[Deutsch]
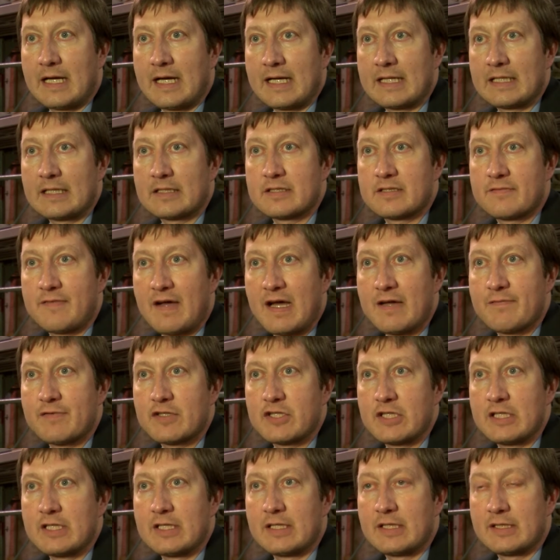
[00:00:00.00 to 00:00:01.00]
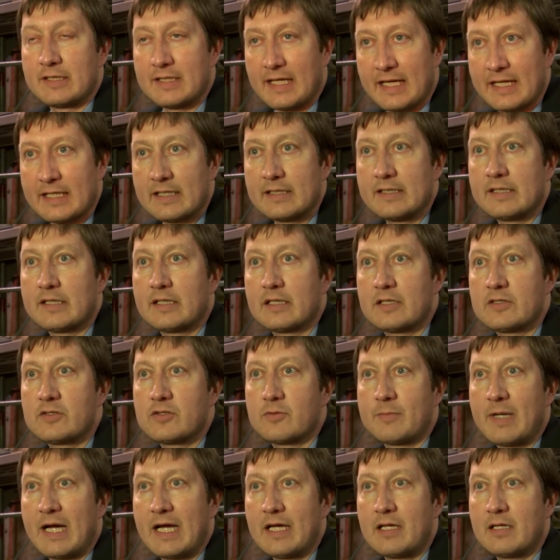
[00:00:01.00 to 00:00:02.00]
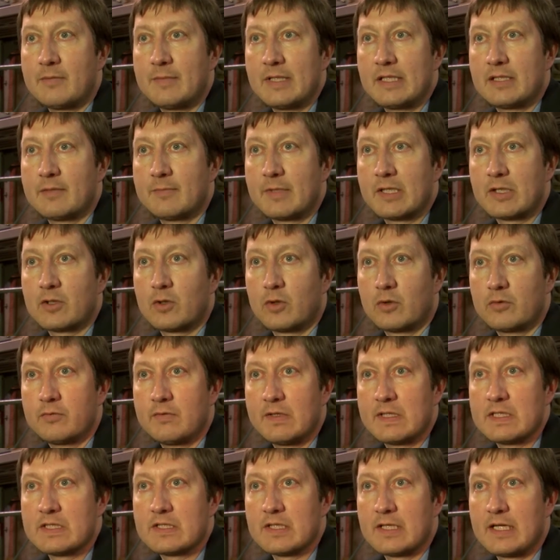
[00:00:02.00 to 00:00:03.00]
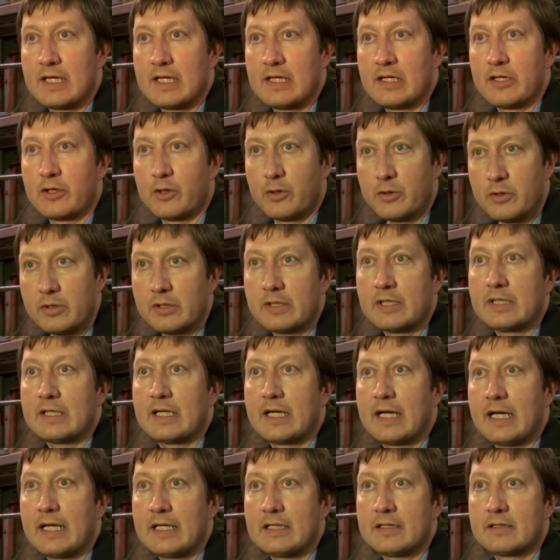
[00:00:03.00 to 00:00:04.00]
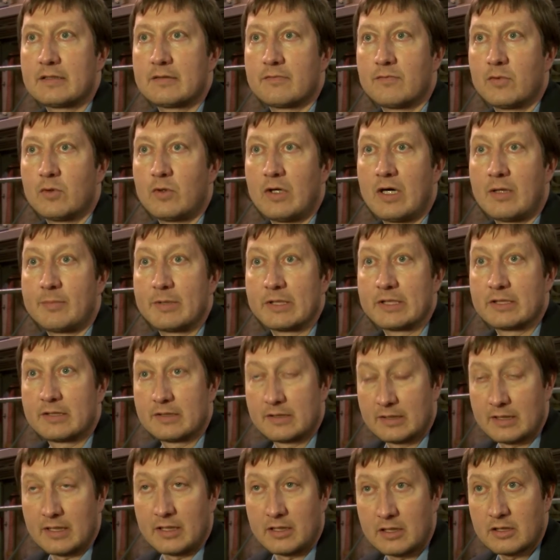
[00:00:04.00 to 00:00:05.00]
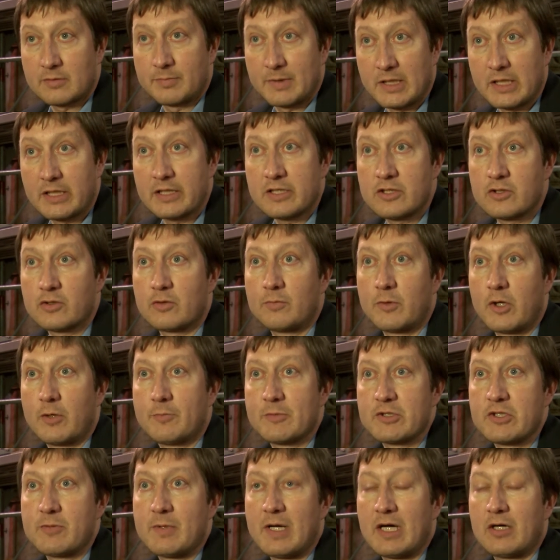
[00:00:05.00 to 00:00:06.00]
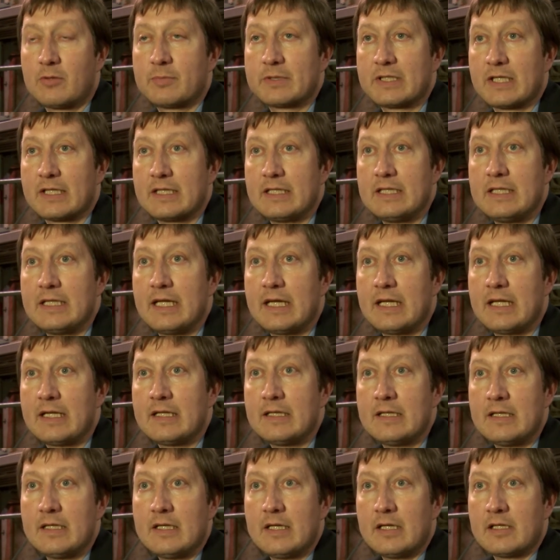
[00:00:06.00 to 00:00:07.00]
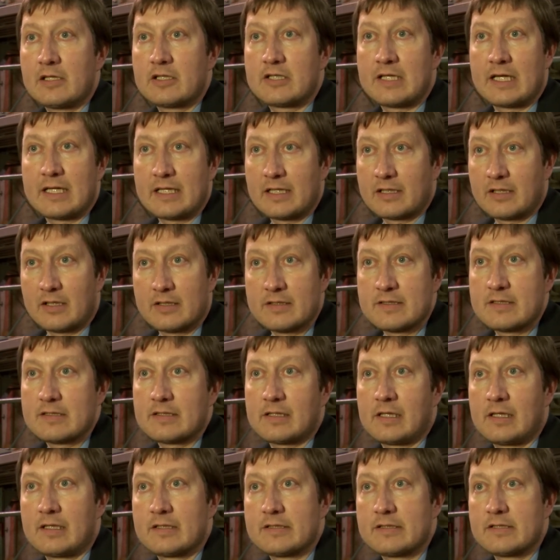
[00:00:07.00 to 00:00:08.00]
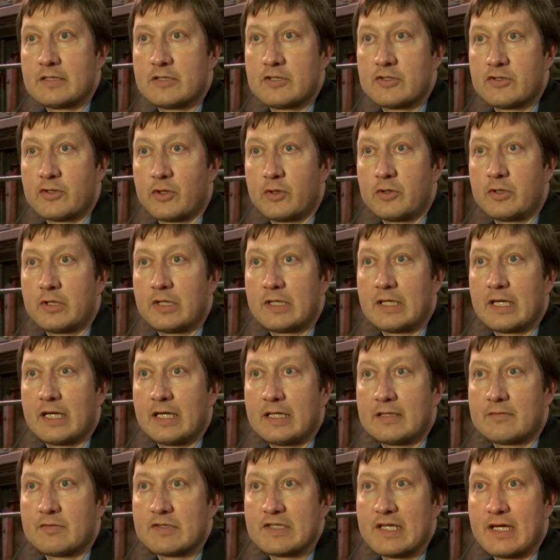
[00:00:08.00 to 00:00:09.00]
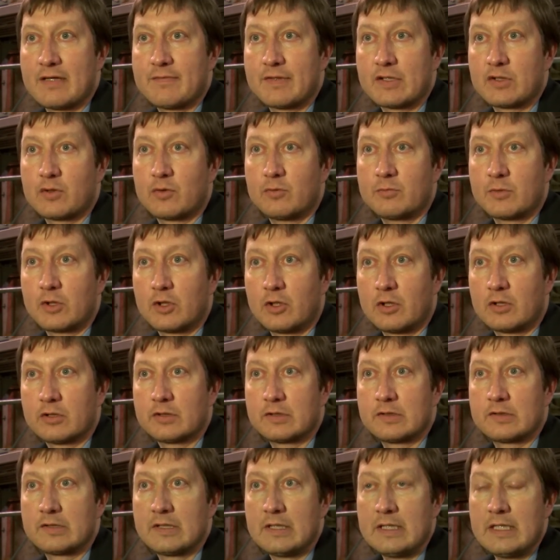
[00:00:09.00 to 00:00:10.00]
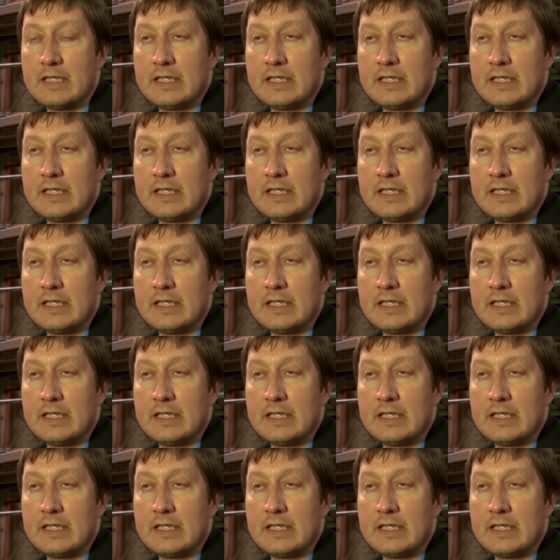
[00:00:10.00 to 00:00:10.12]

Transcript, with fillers: eigentlich zwei verschiedenen Techniken. Zum einen mit einem konventionellen Röntgengerät, wo aber tragbar ist, darum können wir es überhaupt auch einnehmen. Das ist eigentlich ein ganz klassisches Röntgengerät, wo es einfach darum geht,